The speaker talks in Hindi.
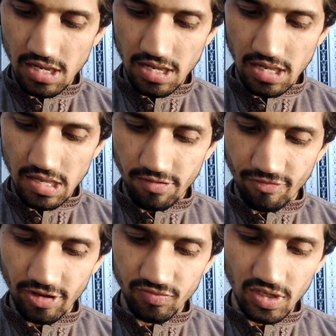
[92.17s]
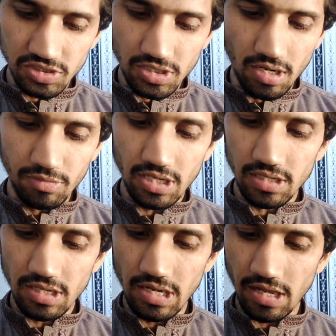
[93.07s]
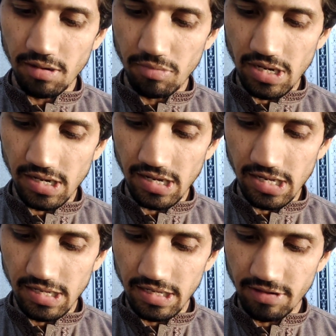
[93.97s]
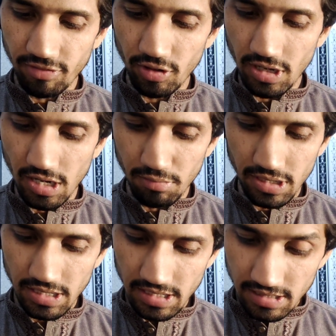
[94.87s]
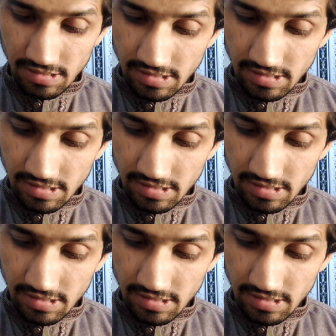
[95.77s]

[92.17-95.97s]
कि फेस वाश काम नहीं करते लेकिन मेरा ख्याल है ये फौरी काम करेगा